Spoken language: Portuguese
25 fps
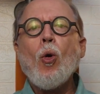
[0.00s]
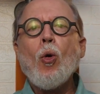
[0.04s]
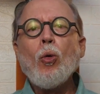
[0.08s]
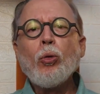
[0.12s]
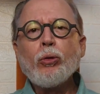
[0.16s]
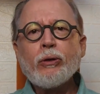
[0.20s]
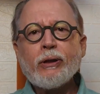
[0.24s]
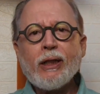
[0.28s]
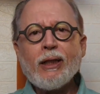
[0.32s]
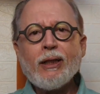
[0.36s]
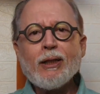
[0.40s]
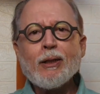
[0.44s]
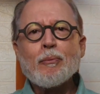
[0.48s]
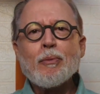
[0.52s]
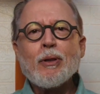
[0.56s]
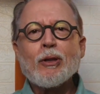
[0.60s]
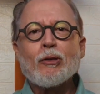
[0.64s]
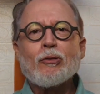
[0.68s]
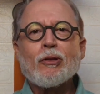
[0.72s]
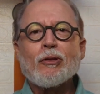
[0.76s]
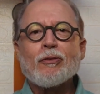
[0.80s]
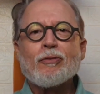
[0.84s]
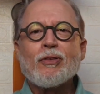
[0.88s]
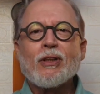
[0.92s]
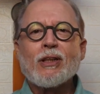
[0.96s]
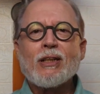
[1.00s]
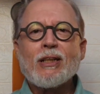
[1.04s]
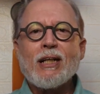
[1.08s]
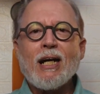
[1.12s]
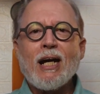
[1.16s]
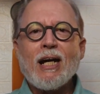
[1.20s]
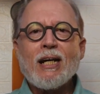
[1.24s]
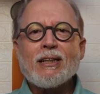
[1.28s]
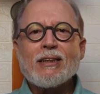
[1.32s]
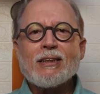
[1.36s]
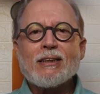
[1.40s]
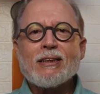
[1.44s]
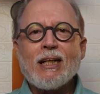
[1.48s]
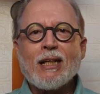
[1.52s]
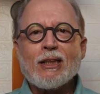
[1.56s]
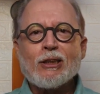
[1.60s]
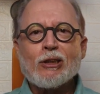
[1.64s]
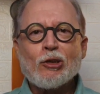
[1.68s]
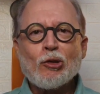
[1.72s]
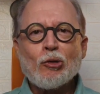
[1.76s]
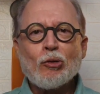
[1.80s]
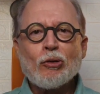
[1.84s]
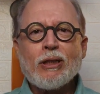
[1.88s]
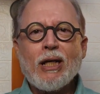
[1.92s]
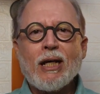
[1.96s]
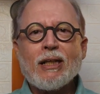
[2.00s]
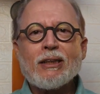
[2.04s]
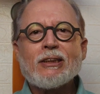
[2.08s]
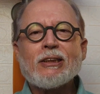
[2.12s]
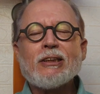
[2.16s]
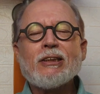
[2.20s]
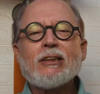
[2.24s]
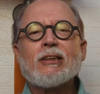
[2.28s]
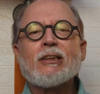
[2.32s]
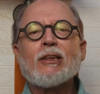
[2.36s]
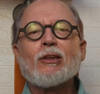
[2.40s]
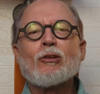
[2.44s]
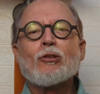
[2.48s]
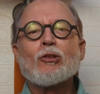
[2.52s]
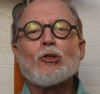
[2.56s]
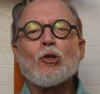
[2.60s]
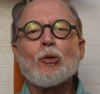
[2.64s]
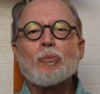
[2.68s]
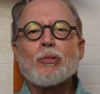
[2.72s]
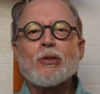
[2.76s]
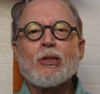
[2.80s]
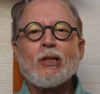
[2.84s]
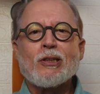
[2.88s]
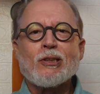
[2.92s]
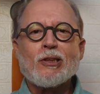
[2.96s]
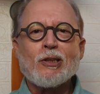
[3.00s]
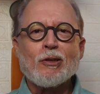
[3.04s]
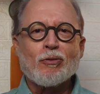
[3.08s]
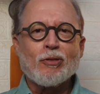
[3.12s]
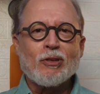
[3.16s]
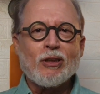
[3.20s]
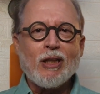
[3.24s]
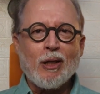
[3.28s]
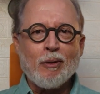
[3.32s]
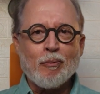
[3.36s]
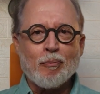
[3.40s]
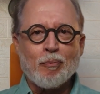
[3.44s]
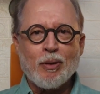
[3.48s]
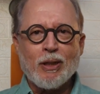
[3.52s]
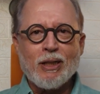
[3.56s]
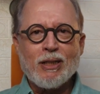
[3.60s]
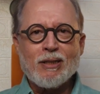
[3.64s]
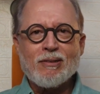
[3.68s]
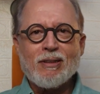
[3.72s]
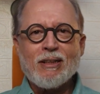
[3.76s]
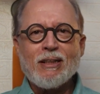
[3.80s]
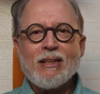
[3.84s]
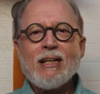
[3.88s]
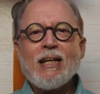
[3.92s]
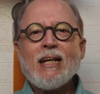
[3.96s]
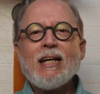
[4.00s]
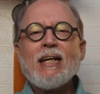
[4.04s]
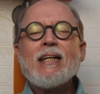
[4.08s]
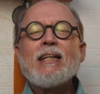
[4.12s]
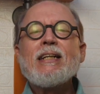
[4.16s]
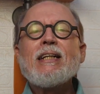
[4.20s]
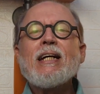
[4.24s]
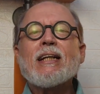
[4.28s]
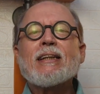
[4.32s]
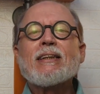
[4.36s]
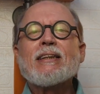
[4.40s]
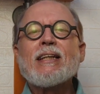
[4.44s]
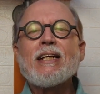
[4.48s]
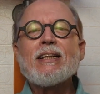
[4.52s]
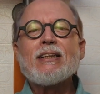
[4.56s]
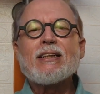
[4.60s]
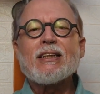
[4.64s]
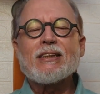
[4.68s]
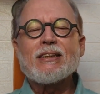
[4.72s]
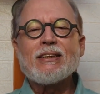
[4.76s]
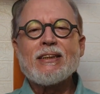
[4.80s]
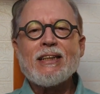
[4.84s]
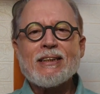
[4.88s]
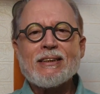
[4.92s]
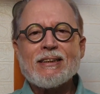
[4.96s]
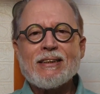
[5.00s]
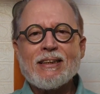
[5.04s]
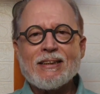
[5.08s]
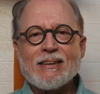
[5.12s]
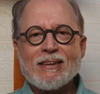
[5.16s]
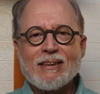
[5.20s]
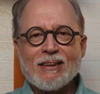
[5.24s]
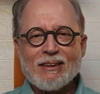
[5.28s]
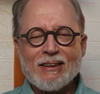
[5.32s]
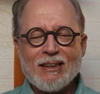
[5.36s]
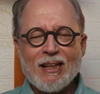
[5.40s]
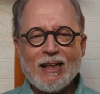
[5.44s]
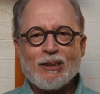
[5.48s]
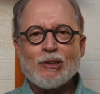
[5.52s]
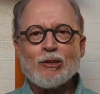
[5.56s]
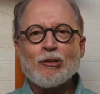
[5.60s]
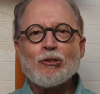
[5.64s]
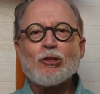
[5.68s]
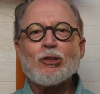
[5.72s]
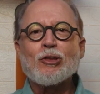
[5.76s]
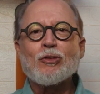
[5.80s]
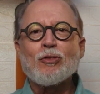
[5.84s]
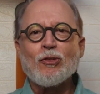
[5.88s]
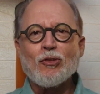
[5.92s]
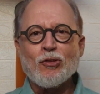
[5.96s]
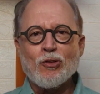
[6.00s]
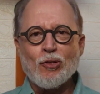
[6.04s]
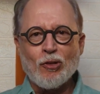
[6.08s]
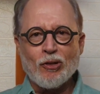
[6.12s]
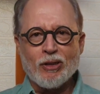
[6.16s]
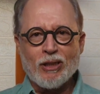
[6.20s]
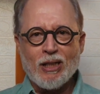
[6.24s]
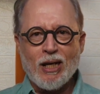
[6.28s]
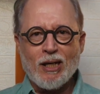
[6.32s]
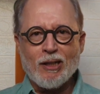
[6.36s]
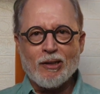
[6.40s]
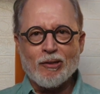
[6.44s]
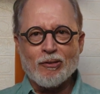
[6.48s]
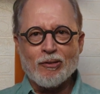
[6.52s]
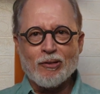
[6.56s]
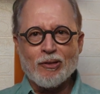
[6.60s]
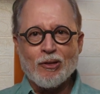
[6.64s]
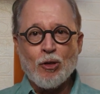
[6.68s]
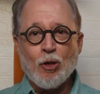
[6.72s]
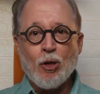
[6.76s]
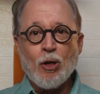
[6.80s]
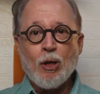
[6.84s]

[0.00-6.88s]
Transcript: Um treinamento eficaz ajuda a atingir os objetivos da empresa e atende às necessidades dos funcionários.